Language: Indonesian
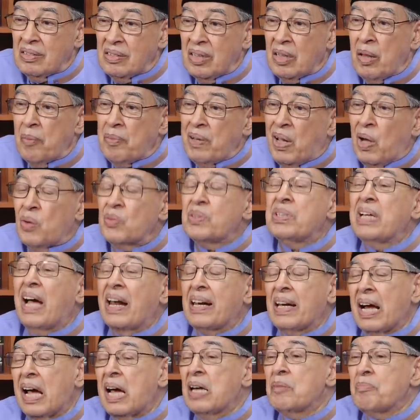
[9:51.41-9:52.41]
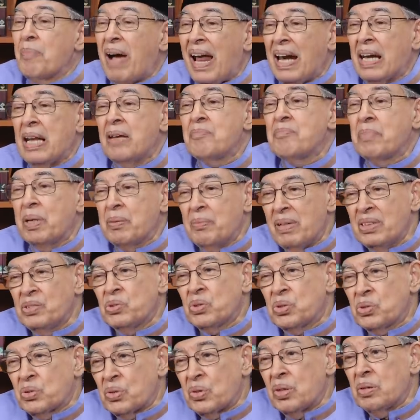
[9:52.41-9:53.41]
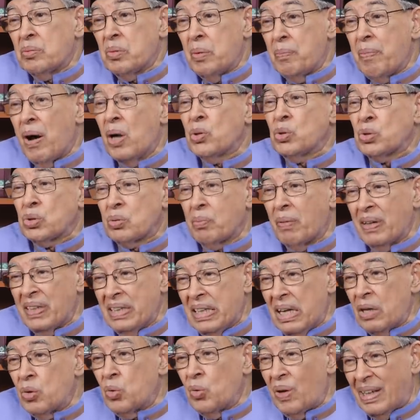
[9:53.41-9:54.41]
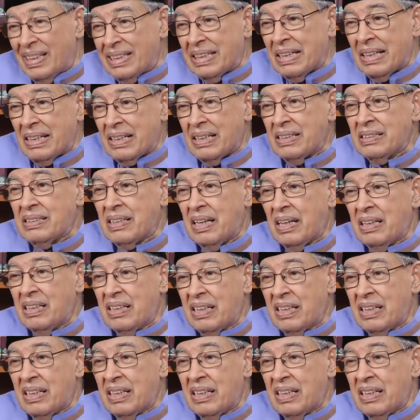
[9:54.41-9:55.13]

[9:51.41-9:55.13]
Tetapi kalau diadakan malam memang justru lebih bagus bagi yang khawatir, saya